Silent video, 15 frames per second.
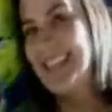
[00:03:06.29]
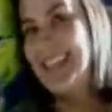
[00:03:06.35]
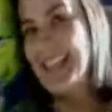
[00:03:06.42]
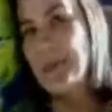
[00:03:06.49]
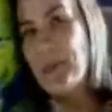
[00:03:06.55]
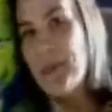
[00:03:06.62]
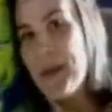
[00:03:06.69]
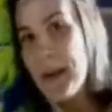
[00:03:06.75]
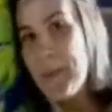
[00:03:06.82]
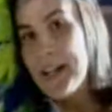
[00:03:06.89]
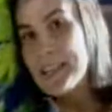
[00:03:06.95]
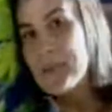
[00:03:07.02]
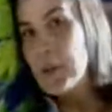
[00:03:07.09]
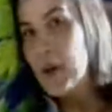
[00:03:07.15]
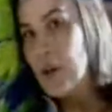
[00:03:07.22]

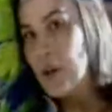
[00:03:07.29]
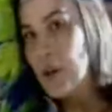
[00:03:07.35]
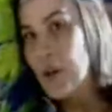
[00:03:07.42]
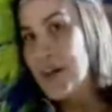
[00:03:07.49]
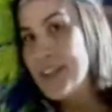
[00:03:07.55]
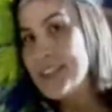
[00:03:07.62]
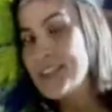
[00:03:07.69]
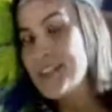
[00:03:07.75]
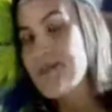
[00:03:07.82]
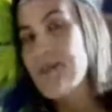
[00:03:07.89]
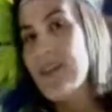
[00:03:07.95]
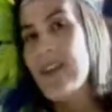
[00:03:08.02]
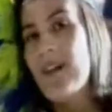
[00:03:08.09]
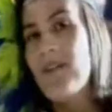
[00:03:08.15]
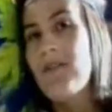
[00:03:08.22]
Primeiramente, boa noite.
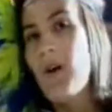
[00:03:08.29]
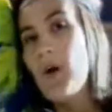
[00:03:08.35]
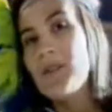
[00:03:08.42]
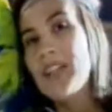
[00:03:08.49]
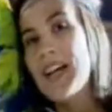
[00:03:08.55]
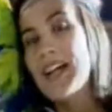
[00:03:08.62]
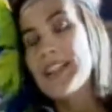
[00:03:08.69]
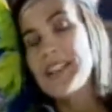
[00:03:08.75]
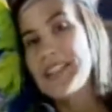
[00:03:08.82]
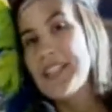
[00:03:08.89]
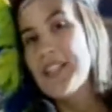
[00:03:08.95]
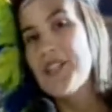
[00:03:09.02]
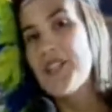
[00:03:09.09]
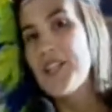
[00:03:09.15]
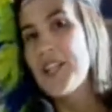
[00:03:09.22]
Voltar a
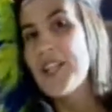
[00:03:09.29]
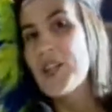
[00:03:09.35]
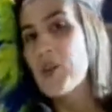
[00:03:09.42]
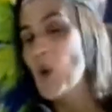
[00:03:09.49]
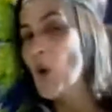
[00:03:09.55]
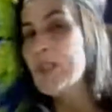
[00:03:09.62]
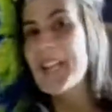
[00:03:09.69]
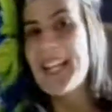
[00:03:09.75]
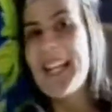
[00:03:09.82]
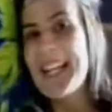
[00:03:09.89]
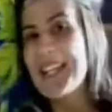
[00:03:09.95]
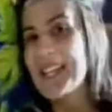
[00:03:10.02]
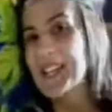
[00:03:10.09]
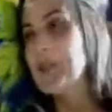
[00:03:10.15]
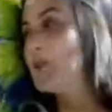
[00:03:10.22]
sentir toda a
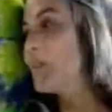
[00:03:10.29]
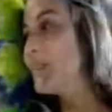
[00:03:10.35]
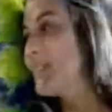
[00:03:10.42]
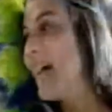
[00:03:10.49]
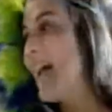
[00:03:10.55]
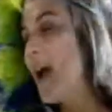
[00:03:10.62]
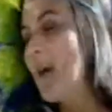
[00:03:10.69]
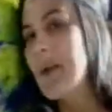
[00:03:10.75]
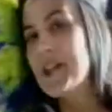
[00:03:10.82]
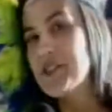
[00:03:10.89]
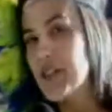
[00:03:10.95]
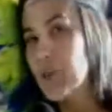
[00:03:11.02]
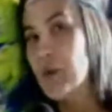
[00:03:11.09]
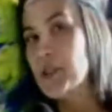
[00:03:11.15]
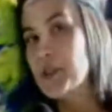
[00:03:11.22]
energia da torcida é
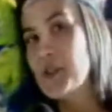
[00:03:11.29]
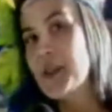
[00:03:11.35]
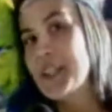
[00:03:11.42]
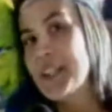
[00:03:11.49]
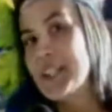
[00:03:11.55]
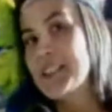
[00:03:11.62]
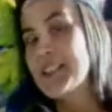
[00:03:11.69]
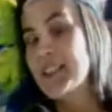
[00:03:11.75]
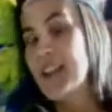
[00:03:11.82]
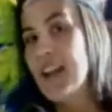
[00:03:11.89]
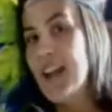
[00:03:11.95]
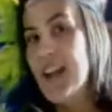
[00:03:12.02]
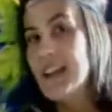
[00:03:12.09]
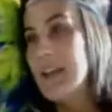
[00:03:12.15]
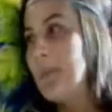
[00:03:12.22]
realmente emocionante.
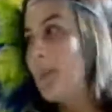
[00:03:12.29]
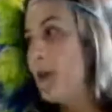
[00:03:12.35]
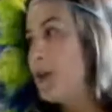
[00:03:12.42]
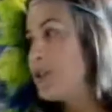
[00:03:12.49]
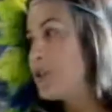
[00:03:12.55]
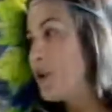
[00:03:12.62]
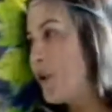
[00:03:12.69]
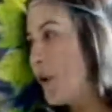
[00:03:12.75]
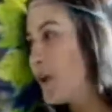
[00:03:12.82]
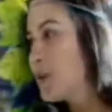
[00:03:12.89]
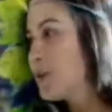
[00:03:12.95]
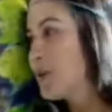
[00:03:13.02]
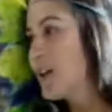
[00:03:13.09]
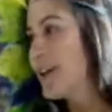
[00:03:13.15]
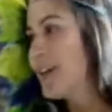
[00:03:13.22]
Depois de
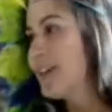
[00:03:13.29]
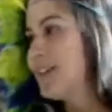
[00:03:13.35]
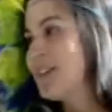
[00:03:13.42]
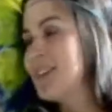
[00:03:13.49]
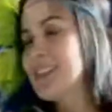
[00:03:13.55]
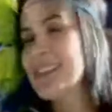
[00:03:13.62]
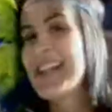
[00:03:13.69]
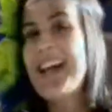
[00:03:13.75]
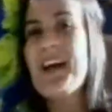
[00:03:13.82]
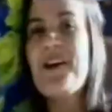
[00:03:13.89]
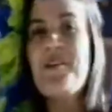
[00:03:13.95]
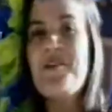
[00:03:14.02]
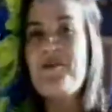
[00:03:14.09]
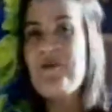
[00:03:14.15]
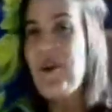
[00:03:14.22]
oito anos,
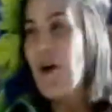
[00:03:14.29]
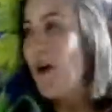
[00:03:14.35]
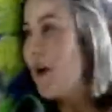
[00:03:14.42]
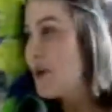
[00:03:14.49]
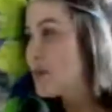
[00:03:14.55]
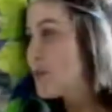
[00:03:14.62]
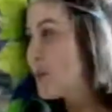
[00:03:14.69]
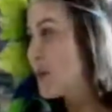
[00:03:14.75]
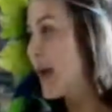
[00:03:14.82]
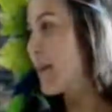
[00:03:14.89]
volto pro